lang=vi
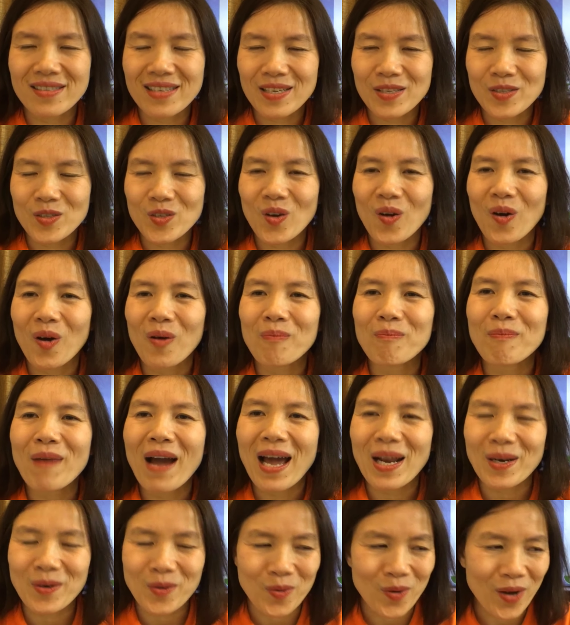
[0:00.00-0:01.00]
dành cho
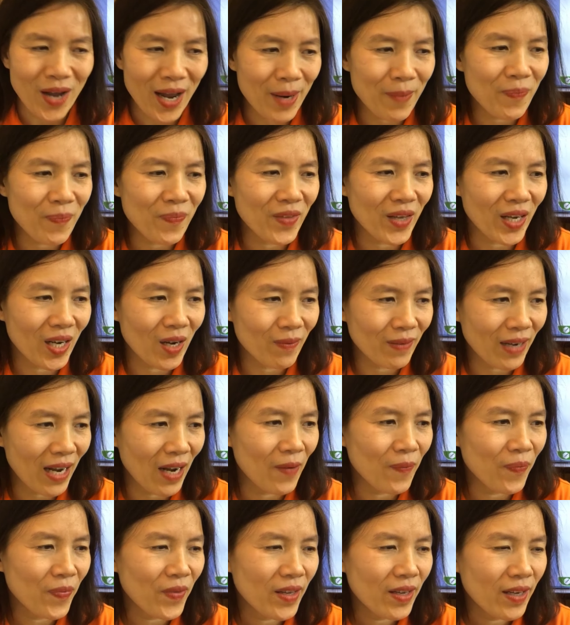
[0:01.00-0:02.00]
bạn của em, được không nào?